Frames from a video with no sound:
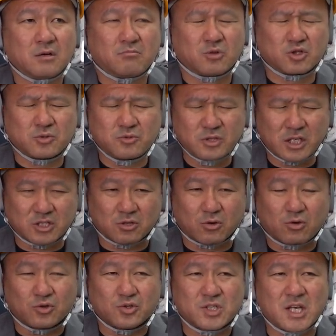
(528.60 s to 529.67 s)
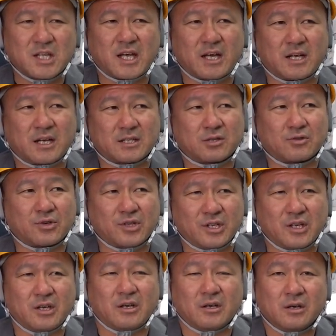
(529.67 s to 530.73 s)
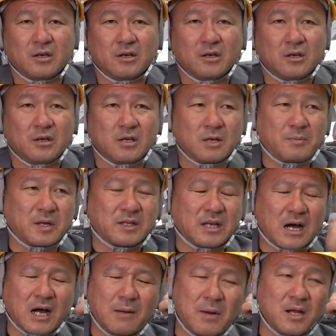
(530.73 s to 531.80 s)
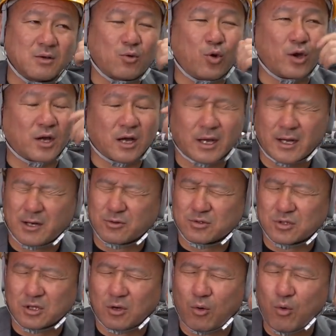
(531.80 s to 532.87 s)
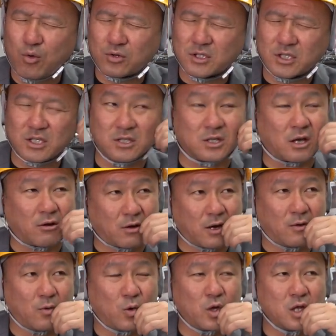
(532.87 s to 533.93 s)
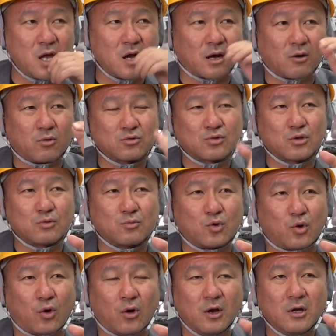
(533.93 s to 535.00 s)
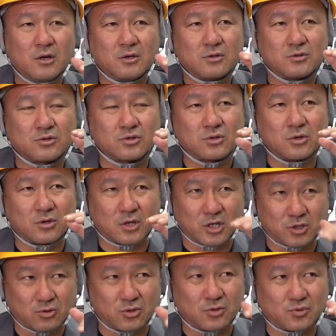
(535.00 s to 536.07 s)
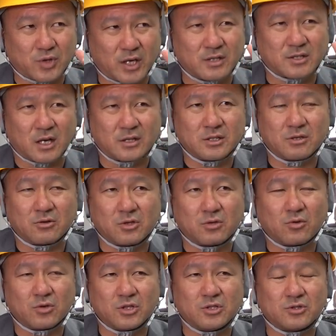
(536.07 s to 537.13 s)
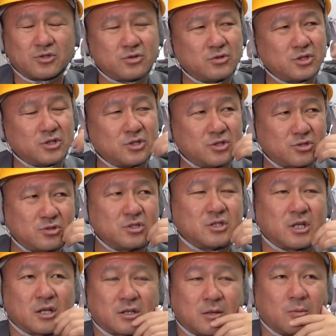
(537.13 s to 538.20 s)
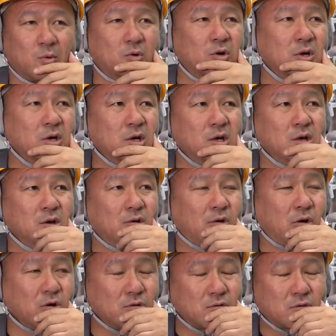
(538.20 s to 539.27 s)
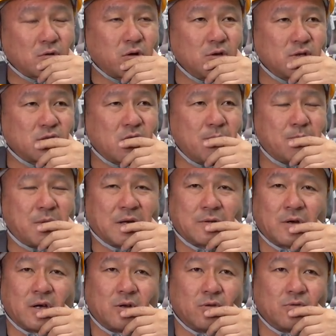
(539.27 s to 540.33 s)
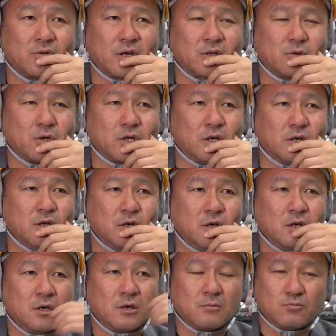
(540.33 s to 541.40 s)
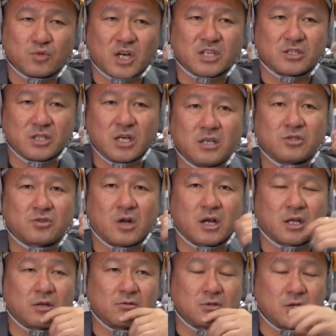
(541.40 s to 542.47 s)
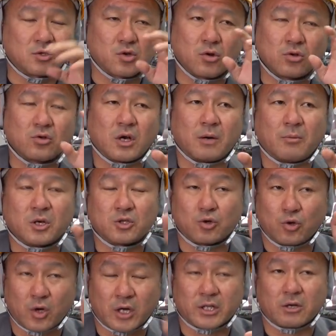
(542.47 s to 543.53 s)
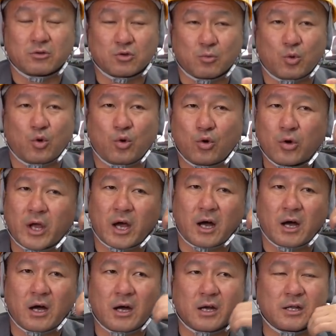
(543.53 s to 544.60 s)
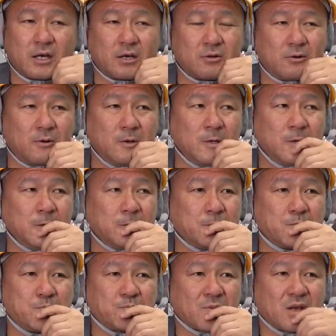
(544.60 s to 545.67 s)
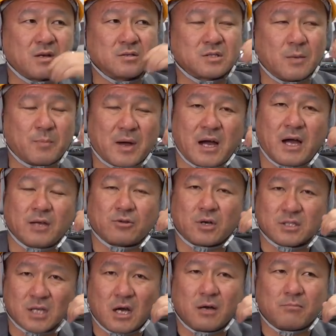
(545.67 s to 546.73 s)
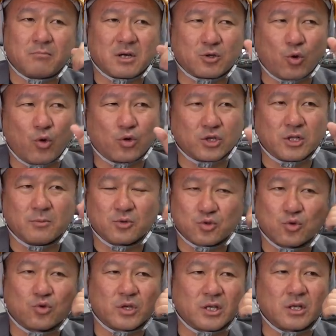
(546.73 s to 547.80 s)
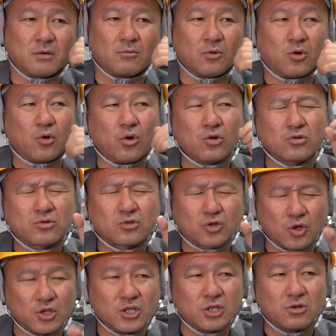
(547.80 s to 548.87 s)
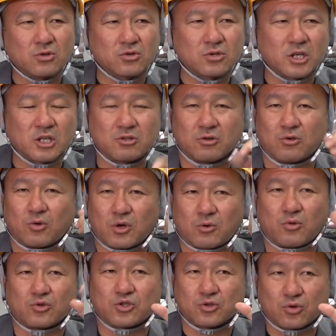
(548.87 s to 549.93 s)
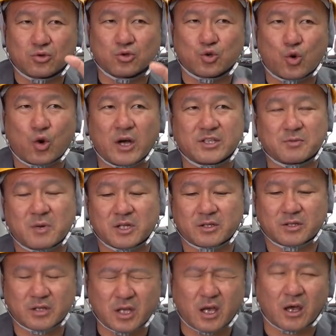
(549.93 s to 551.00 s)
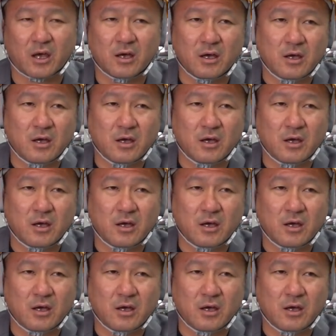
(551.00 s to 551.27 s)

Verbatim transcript: もう自分たちのこの世代になった時に、やっぱり仲間に声かけれるって大きいんだよな。俺なんか本当にもう、従業員が1人、2人、3人、4人、5人、10人、20人になっても、本当に先輩とかいろんな人に、昔一緒に働いてね、その人はまあ一人親方の人もおりゃ、あれだけど、先輩とかさ、まあ同期でもそうだね。もう本当にいろんな人に俺はこの仕事紹介しまって、